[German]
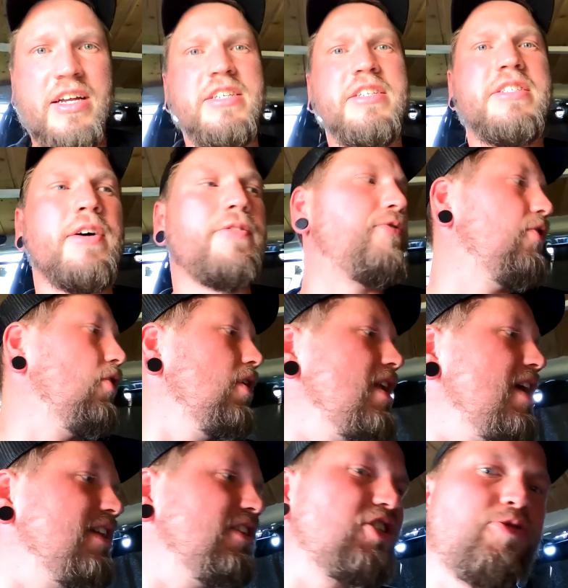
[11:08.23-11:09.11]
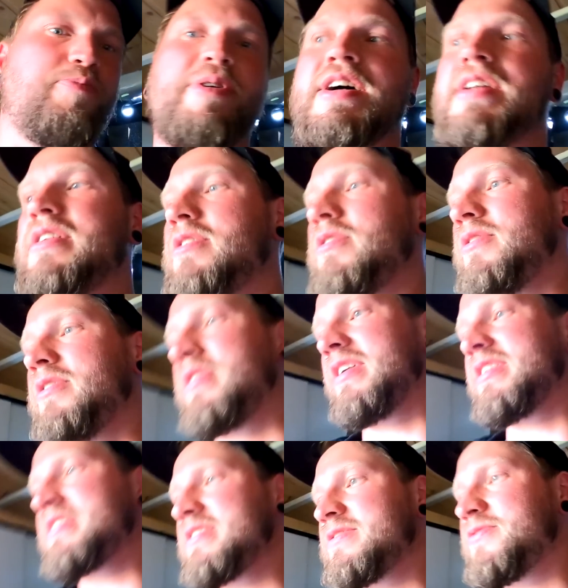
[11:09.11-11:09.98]
Das ist ja voll entspannt, Leute.
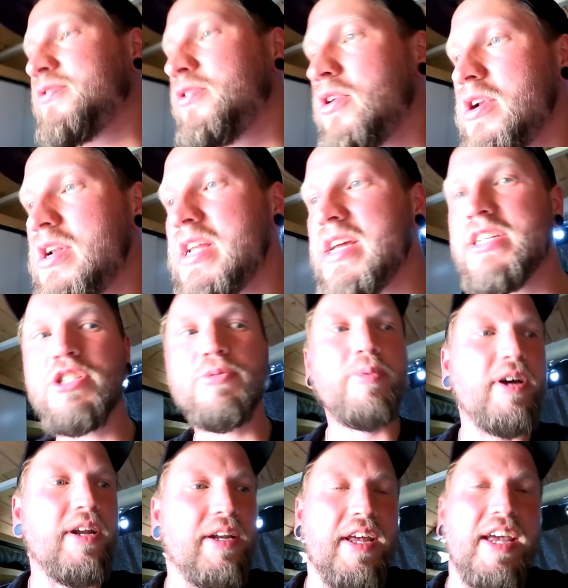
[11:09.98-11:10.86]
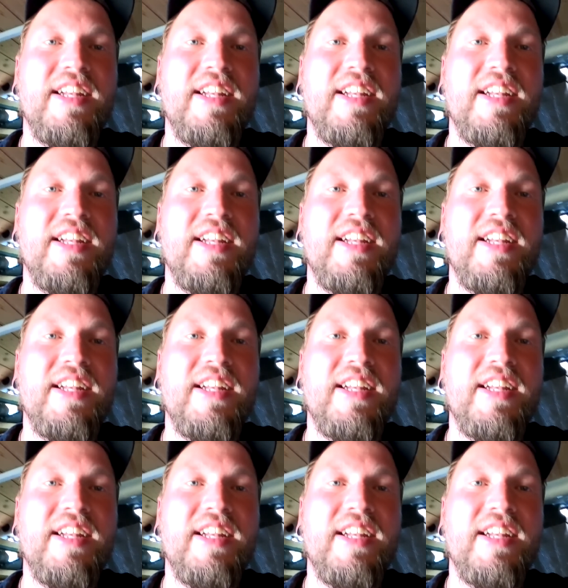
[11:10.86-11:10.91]
Das ist voll entspannt.